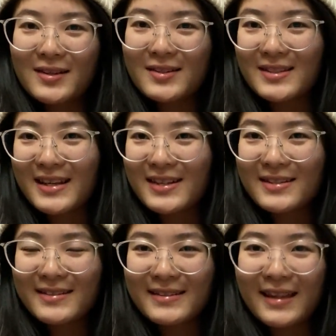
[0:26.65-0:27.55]
实在
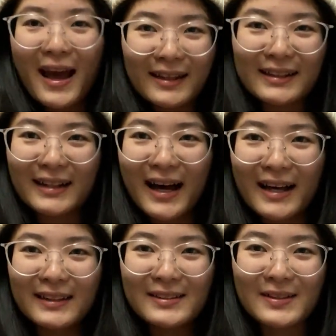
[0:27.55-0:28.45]
是太可
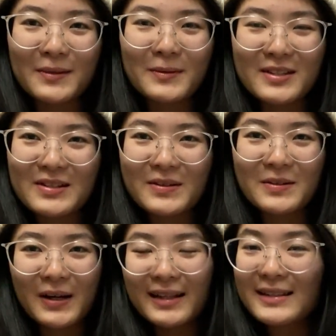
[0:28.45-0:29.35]
爱了，所以我
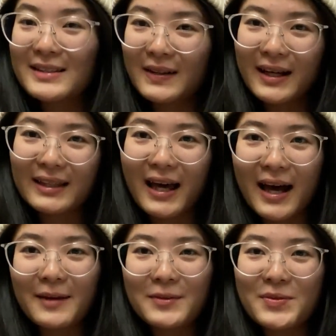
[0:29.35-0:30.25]
就很喜欢
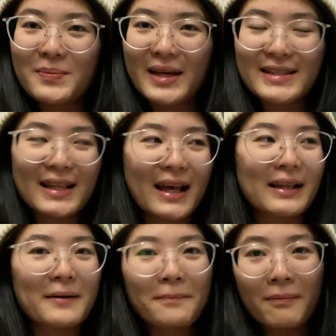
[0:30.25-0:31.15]
它，我就买下来了。